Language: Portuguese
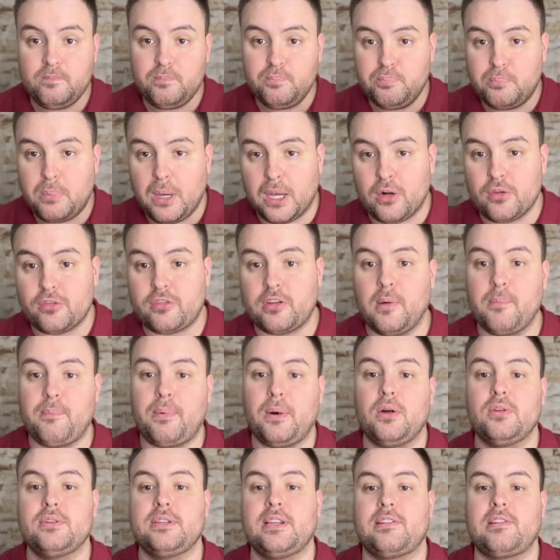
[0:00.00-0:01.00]
para o São
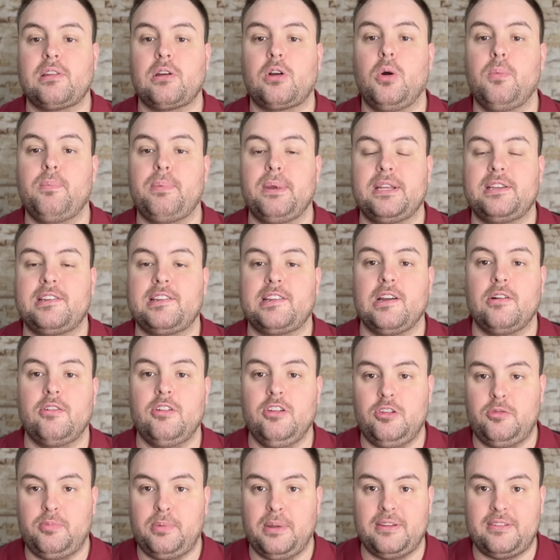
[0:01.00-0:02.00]
Paulo nessa competição, em
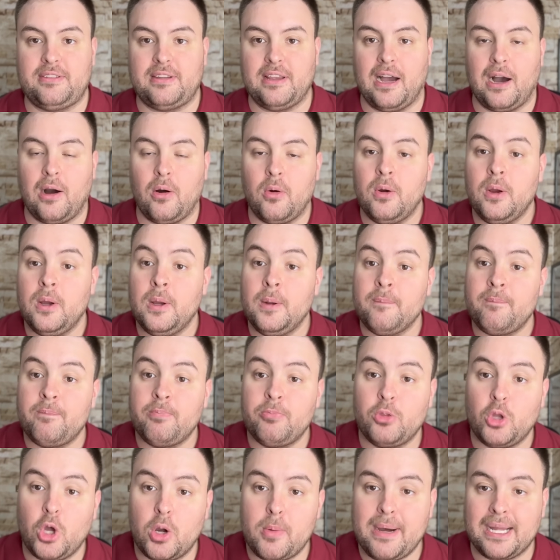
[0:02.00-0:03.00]
especial
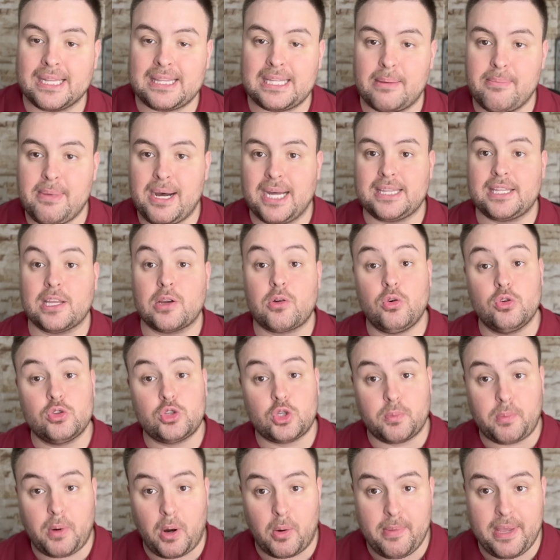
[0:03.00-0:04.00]
no mata-mata contra
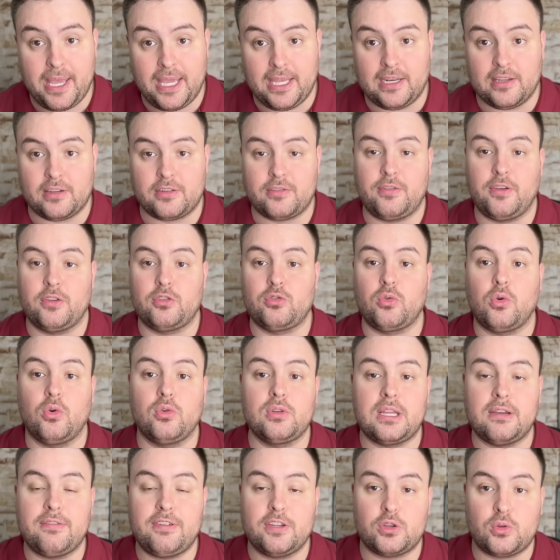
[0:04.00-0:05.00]
o Palmeiras. Fez o gol
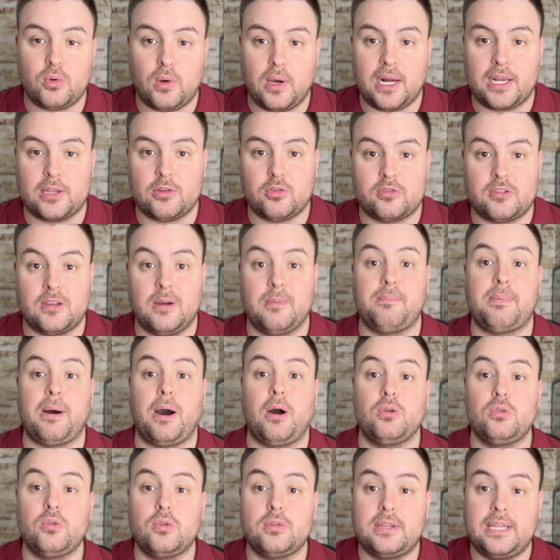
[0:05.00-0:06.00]
da vitória do São
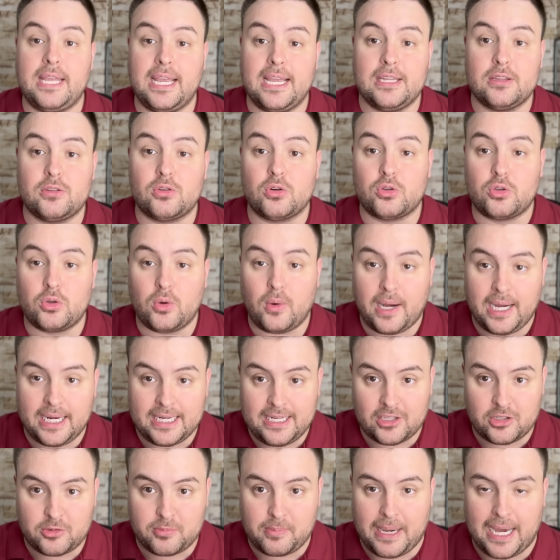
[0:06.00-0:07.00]
Paulo dentro do
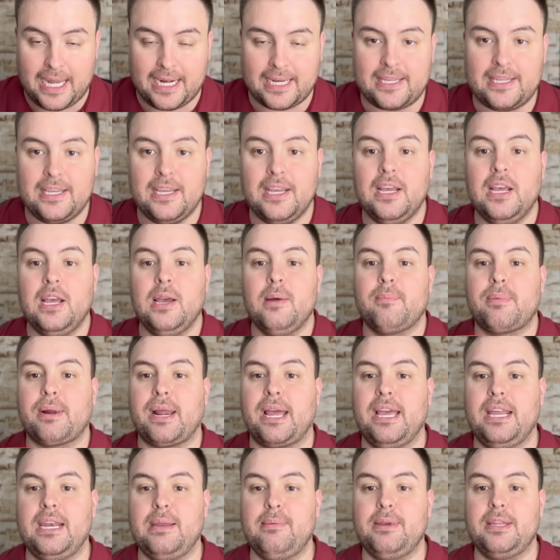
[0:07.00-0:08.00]
Allianz Parque
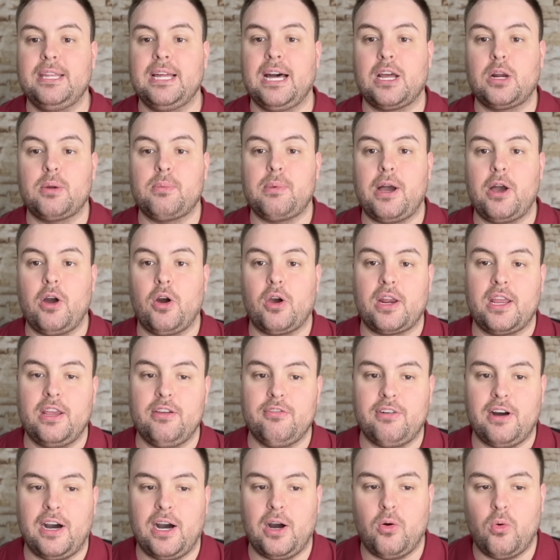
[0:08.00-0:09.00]
para eliminar o maior
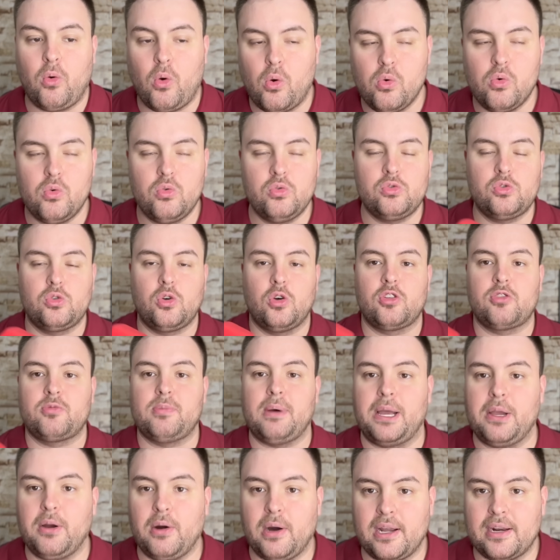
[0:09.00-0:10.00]
rival ou um dos
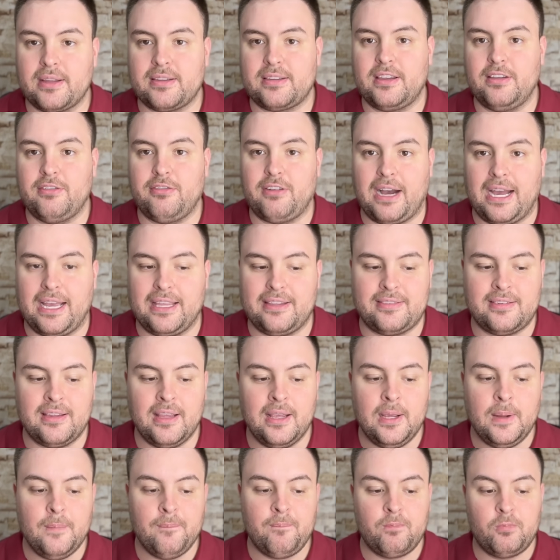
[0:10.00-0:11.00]
maiores rivais
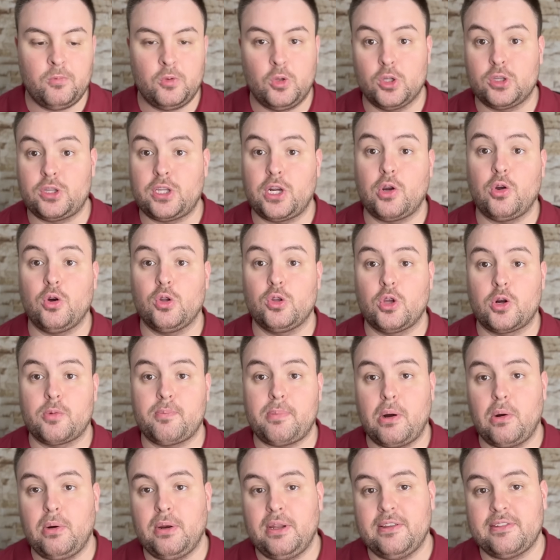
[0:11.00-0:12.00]
do tricolor
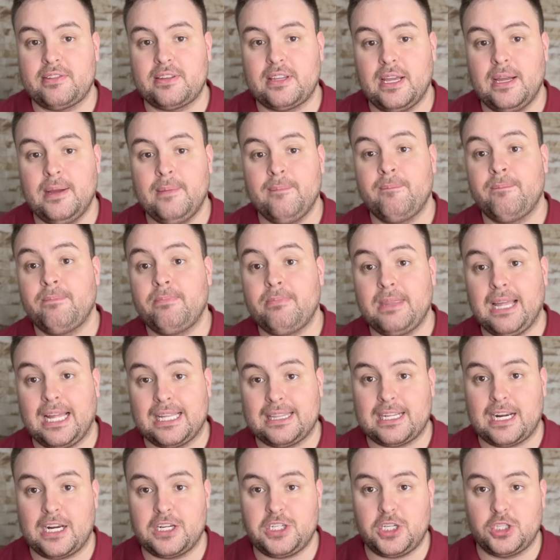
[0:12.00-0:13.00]
paulista na
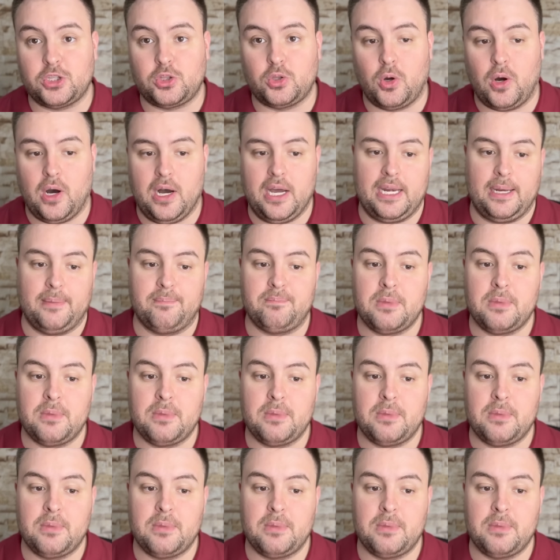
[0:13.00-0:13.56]
trajetória.